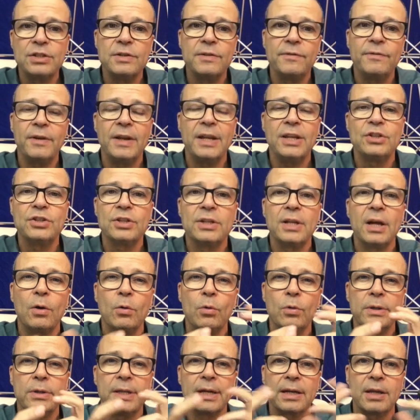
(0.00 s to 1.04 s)
diferente da
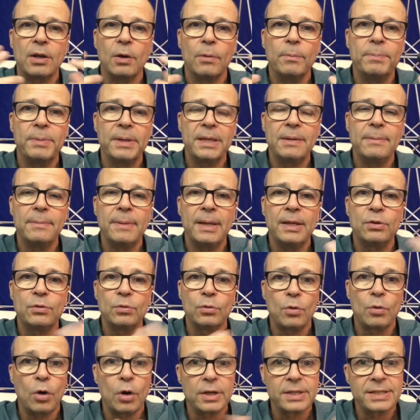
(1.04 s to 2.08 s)
outra que é um pigmento
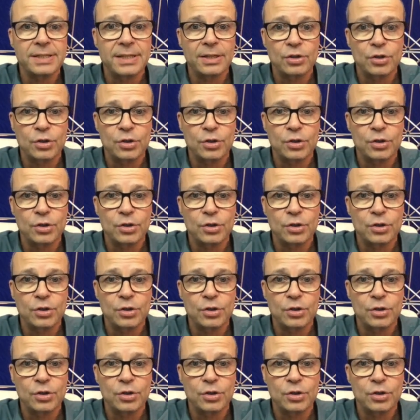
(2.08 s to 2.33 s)
rosa